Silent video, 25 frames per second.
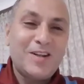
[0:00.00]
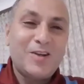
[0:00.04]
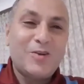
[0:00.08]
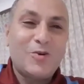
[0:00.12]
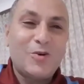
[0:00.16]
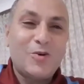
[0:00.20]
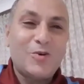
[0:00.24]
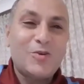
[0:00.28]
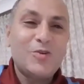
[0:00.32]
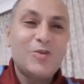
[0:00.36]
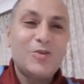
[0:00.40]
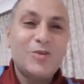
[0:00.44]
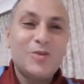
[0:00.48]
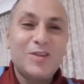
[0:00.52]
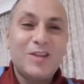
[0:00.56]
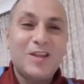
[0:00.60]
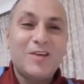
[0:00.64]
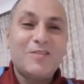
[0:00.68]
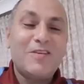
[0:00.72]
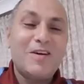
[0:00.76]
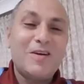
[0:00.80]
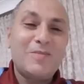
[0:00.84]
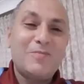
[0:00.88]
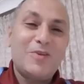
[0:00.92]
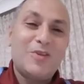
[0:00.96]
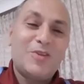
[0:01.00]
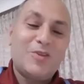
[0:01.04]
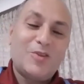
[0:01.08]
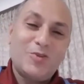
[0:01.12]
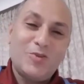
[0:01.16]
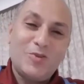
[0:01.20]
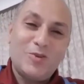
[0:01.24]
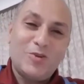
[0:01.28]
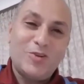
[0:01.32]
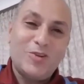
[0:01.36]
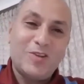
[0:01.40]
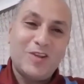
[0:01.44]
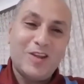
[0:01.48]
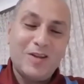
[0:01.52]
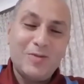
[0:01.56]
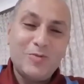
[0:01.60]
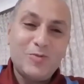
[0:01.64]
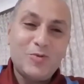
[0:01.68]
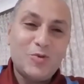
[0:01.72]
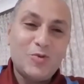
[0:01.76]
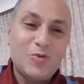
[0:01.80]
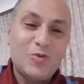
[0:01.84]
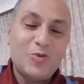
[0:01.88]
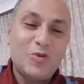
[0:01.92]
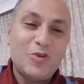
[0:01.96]
rekoru devam ettiriyor diyelim.
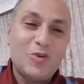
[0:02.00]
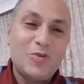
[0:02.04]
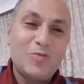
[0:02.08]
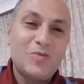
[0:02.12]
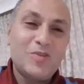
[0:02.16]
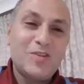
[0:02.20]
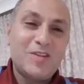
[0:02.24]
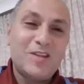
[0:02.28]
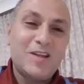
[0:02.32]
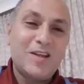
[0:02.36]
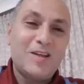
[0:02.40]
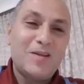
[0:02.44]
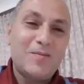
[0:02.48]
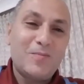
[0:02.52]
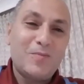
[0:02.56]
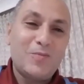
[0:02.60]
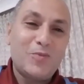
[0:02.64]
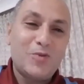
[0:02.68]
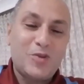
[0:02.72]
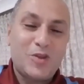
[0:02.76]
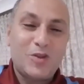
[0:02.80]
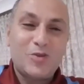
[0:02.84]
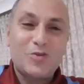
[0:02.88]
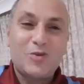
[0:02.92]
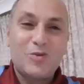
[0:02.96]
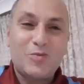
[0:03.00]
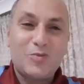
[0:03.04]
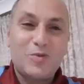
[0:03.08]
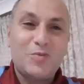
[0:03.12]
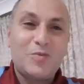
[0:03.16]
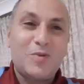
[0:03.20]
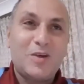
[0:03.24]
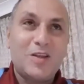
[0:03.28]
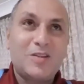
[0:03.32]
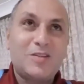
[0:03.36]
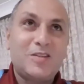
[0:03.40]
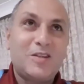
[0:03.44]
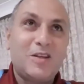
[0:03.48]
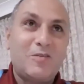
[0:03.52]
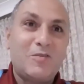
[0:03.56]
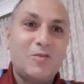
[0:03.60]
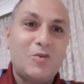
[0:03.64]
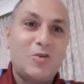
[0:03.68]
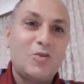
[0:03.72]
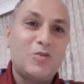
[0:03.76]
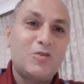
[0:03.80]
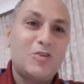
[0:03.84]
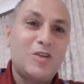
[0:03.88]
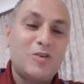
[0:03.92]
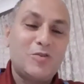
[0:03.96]
Çünkü önümüzde bu sezon bir maç daha var.
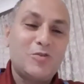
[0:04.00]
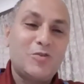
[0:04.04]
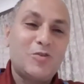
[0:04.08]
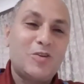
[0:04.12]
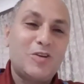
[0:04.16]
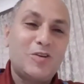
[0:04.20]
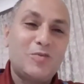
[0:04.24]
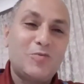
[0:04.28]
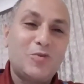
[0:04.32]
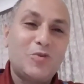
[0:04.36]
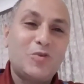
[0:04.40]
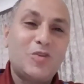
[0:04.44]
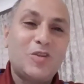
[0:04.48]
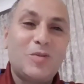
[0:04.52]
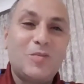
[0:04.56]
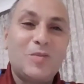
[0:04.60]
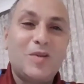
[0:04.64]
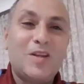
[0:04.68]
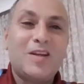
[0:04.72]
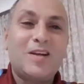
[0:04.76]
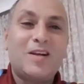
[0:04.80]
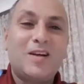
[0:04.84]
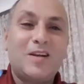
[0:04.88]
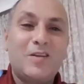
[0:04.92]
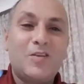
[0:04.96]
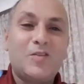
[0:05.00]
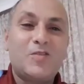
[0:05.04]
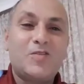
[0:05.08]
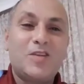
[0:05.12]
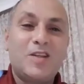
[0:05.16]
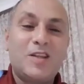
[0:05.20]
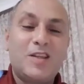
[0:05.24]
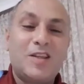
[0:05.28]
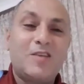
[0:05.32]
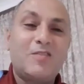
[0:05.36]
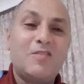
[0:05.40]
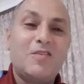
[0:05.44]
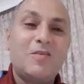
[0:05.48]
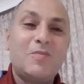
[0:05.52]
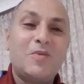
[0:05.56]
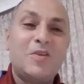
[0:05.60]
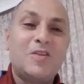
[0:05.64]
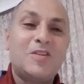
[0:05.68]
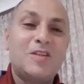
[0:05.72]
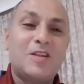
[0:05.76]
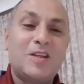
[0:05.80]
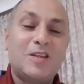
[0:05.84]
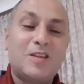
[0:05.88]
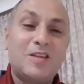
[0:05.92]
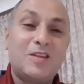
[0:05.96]
Ondan sonra muhtemelen Galatasaray devam
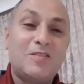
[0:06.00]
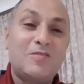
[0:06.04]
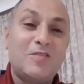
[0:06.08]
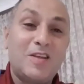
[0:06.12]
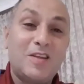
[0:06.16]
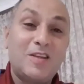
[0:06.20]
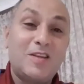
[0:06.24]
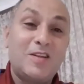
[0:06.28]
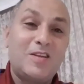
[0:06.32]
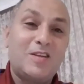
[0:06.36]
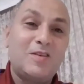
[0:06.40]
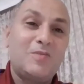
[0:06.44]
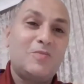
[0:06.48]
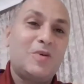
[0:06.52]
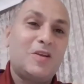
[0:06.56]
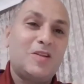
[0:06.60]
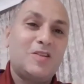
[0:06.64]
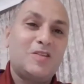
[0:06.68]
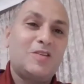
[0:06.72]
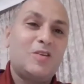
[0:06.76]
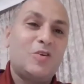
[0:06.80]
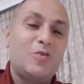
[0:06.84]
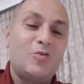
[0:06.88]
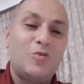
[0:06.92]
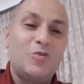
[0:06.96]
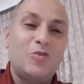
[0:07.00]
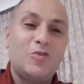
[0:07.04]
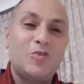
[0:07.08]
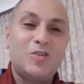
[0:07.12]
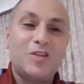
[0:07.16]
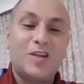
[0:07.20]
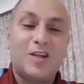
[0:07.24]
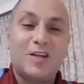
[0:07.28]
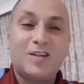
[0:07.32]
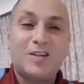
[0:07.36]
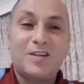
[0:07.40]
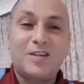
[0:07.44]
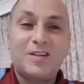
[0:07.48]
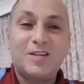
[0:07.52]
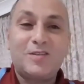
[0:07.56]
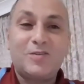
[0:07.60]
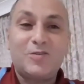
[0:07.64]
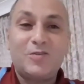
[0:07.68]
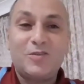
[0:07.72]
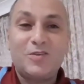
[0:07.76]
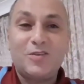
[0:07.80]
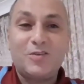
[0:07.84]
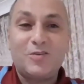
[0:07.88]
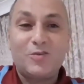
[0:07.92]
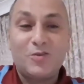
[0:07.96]
edecektir ve yine iki maç daha oynayacak
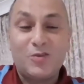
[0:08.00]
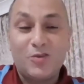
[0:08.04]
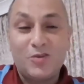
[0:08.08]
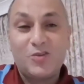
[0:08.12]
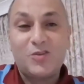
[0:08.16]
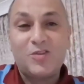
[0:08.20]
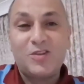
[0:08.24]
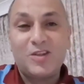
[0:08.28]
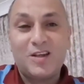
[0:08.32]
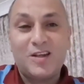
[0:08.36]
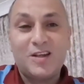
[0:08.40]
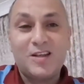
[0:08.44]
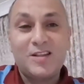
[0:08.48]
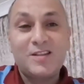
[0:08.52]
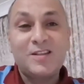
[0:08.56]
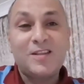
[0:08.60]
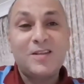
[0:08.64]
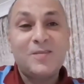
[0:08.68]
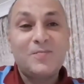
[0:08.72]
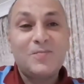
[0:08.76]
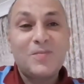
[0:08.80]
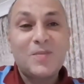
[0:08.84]
oynayacağız.